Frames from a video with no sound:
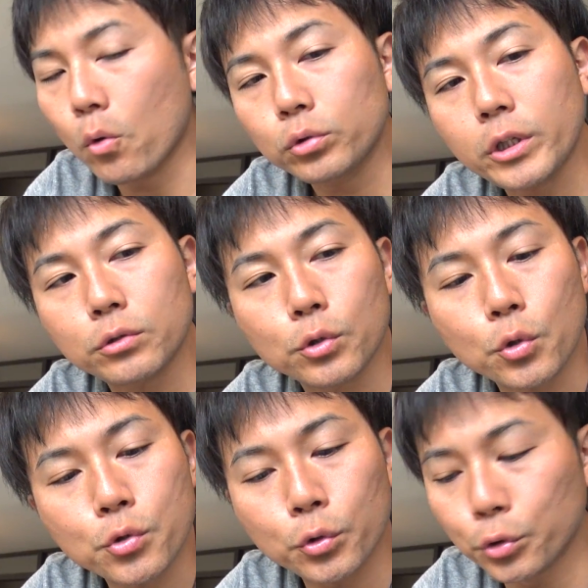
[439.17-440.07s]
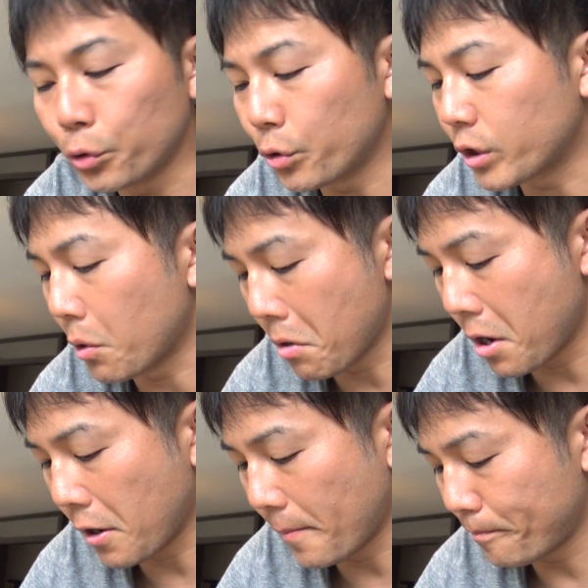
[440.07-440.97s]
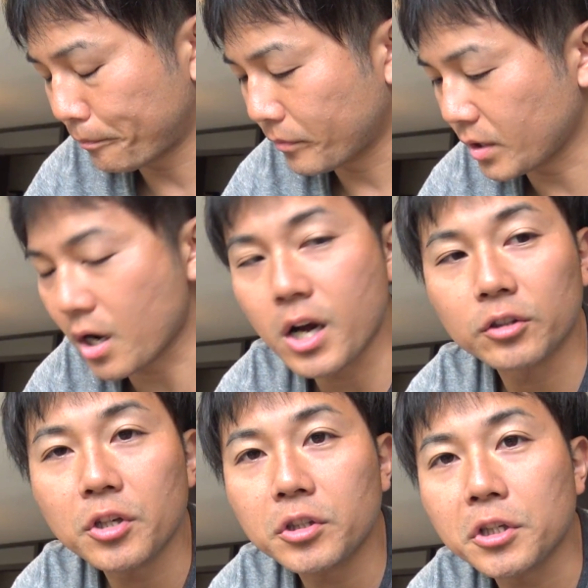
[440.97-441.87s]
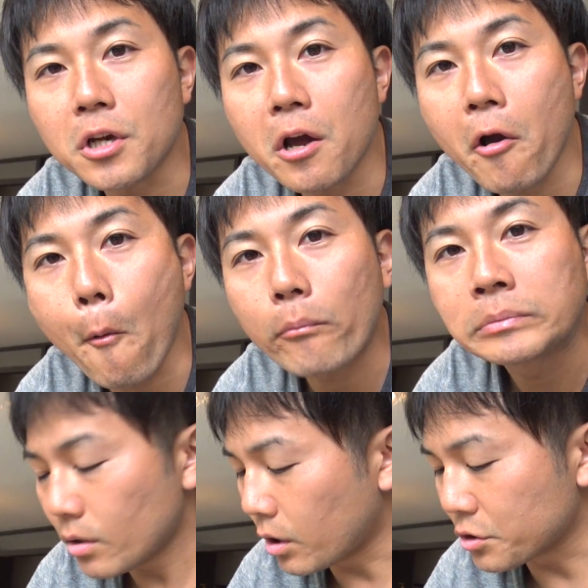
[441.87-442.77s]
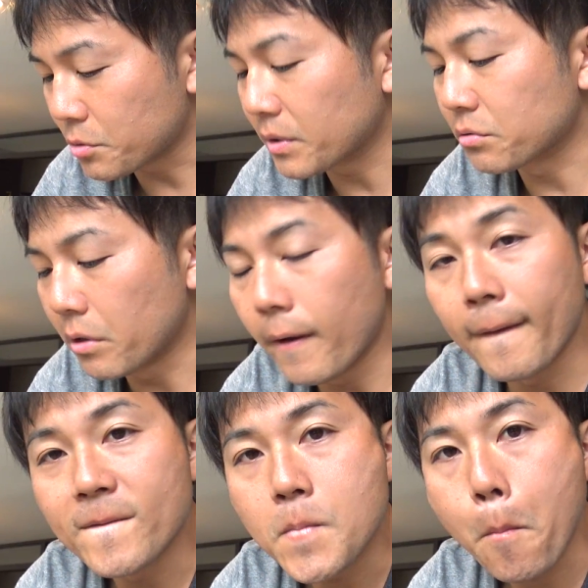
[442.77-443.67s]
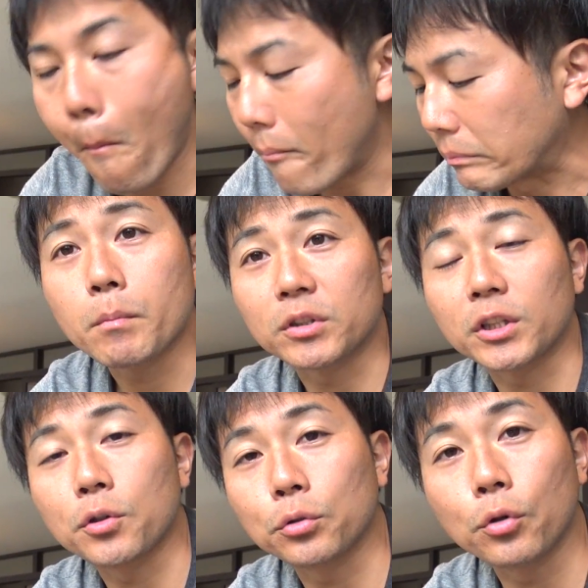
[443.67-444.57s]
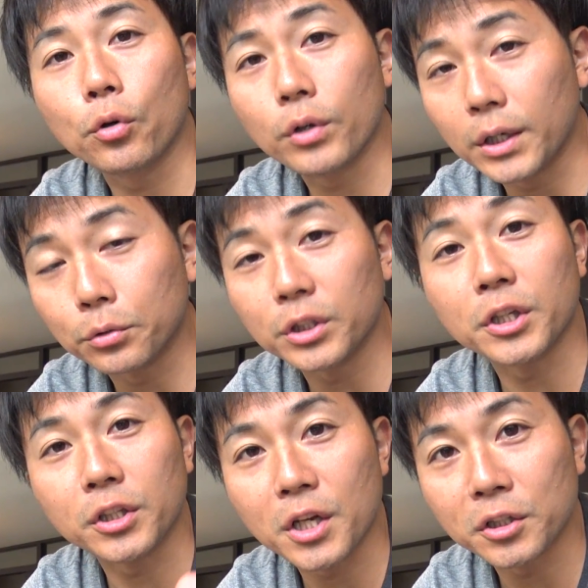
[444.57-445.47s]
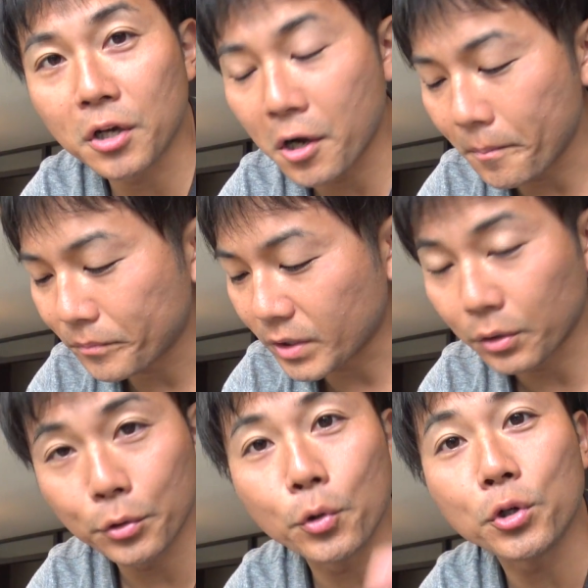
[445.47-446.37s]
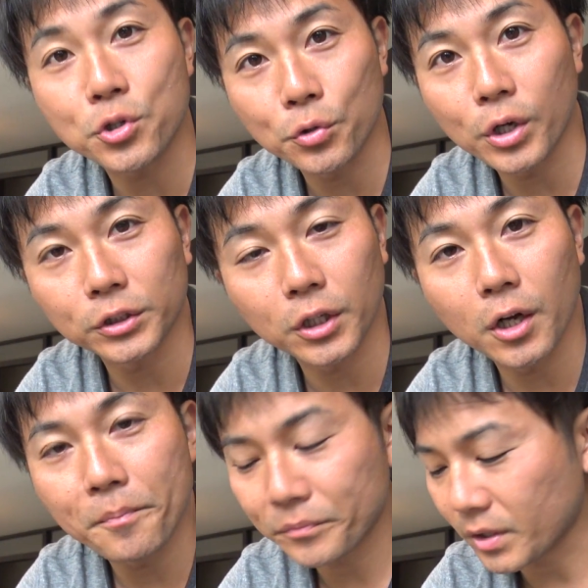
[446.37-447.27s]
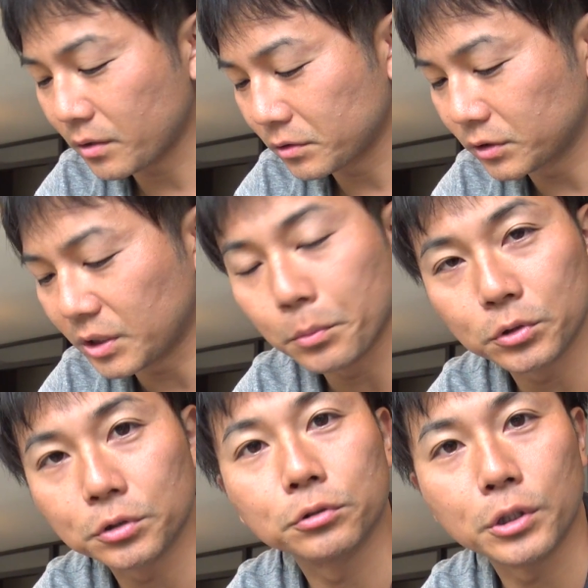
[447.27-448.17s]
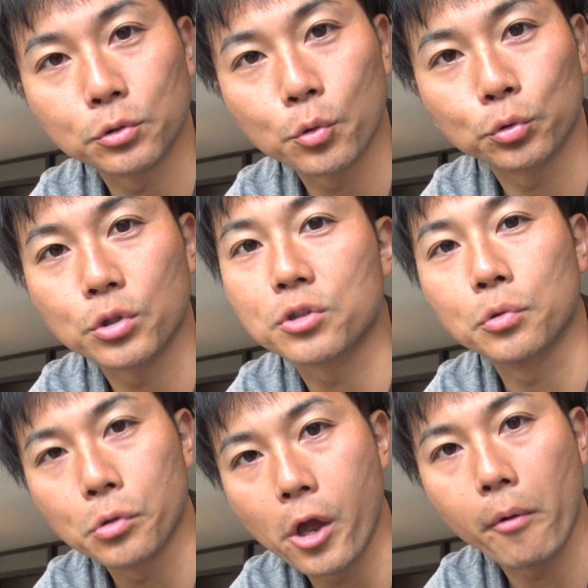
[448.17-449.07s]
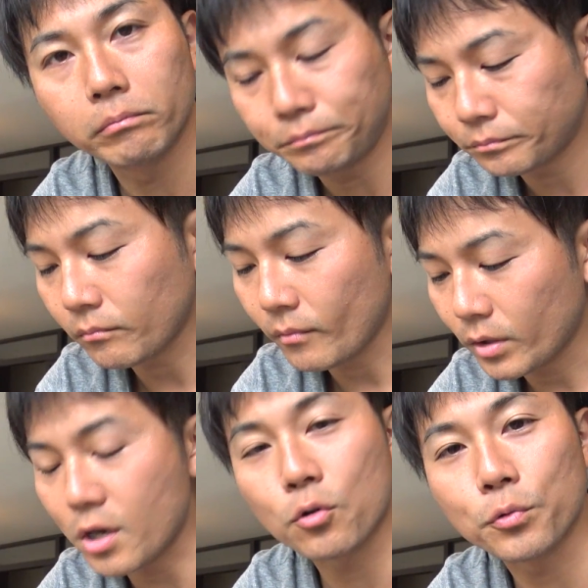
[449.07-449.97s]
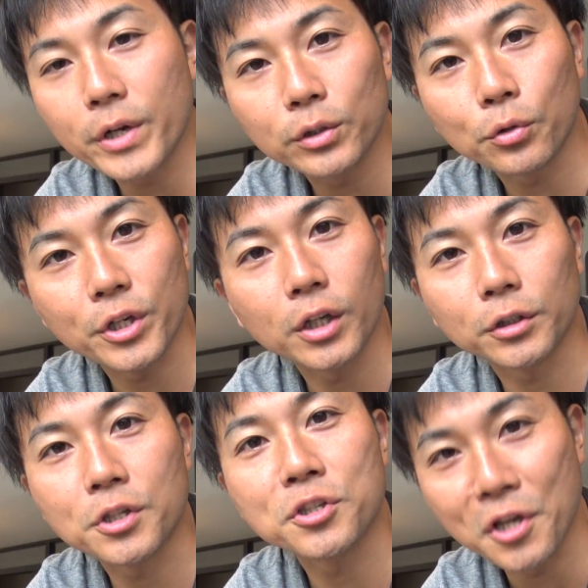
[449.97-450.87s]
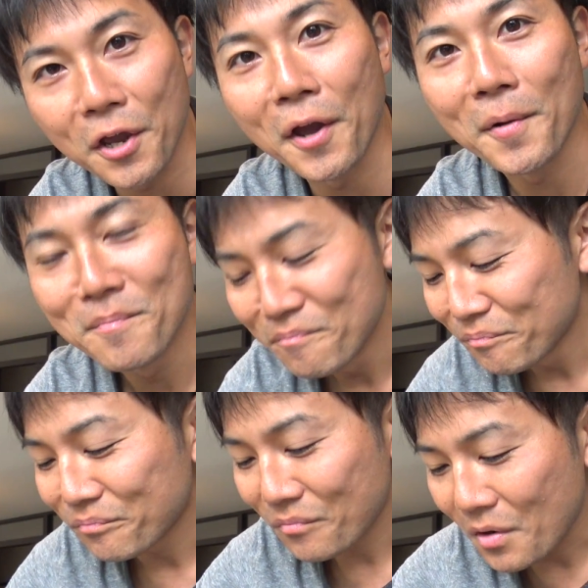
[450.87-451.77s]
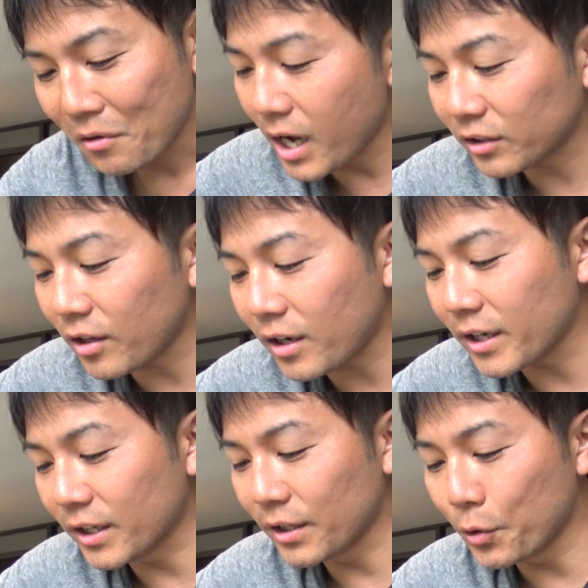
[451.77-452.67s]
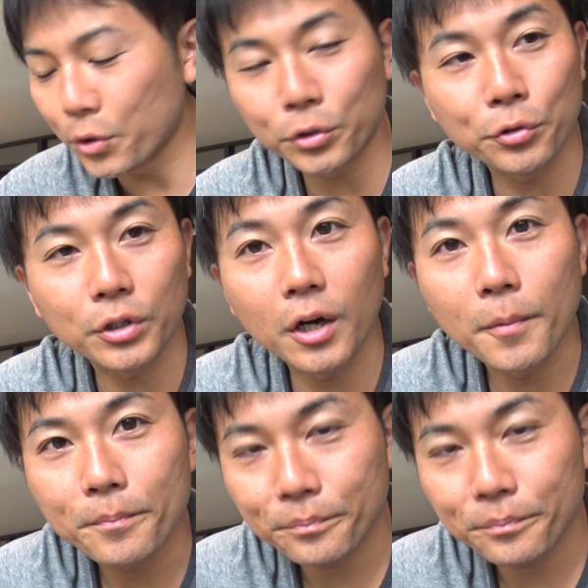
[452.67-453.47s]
ホテルの朝食というよりかは家庭的ななんか味しますね、まあ、先ほどあの出ていただいたあの料理長の方が全部作ってるということですので結構フレンドリーな方でしてあったかい料理というか